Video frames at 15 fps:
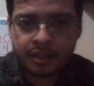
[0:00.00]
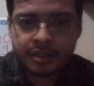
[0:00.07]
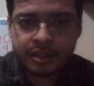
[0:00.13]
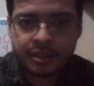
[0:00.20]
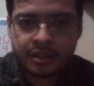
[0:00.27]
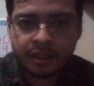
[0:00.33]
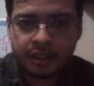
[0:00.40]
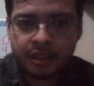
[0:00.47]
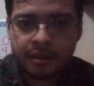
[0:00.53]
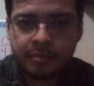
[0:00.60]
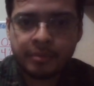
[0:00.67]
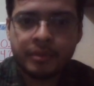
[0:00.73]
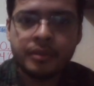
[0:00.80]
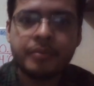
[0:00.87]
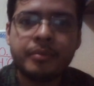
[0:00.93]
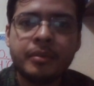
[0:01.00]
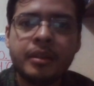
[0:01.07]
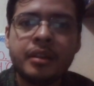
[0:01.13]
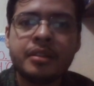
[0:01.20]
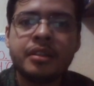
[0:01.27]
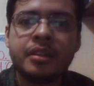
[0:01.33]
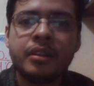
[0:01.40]
Si es aquí, pues
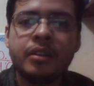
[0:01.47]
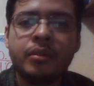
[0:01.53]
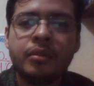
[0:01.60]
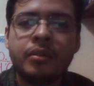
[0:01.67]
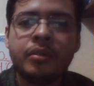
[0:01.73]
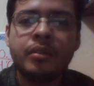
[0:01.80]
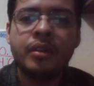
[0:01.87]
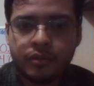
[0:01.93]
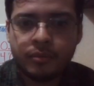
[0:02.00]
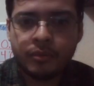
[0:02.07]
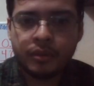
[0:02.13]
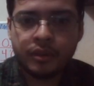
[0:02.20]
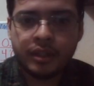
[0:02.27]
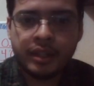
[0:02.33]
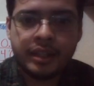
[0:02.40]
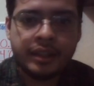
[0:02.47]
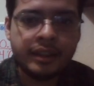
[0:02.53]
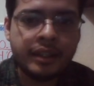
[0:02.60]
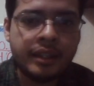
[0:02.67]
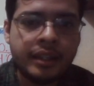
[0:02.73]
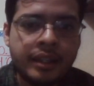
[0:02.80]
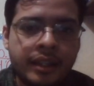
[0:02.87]
viene siendo como
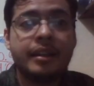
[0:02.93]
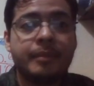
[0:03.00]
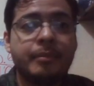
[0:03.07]
30.